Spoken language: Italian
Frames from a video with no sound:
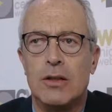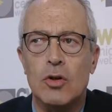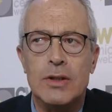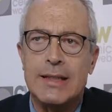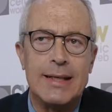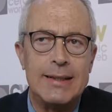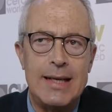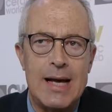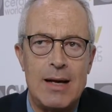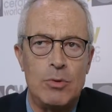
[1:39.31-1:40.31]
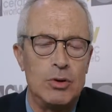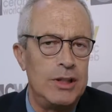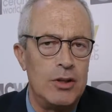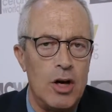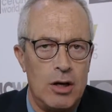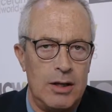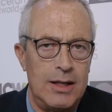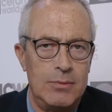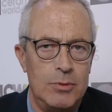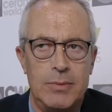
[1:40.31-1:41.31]
noi crediamo di no
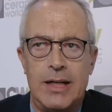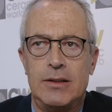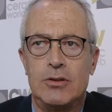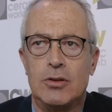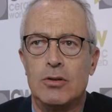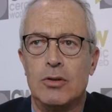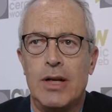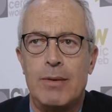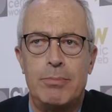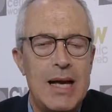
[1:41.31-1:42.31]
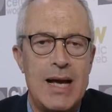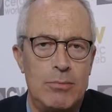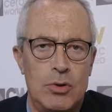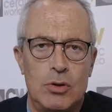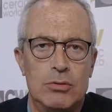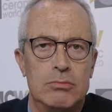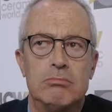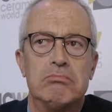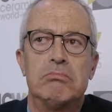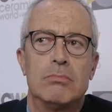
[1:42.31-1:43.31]
al momento, non abbiamo
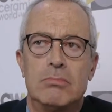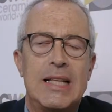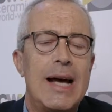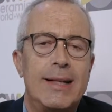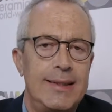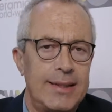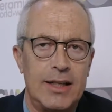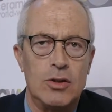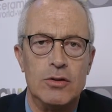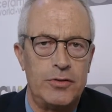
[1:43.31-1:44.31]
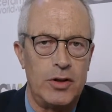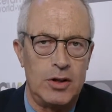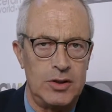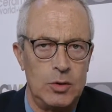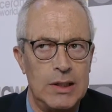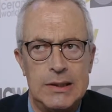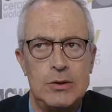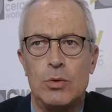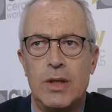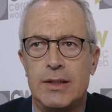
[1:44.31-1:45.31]
dati che confortino una
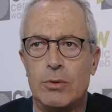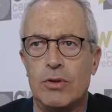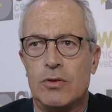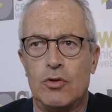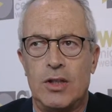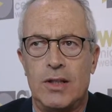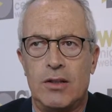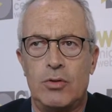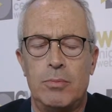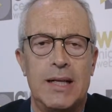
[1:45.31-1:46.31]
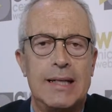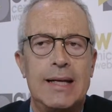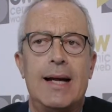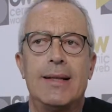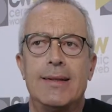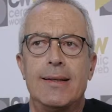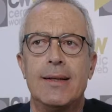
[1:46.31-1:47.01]
lettura di questo genere sui mercati.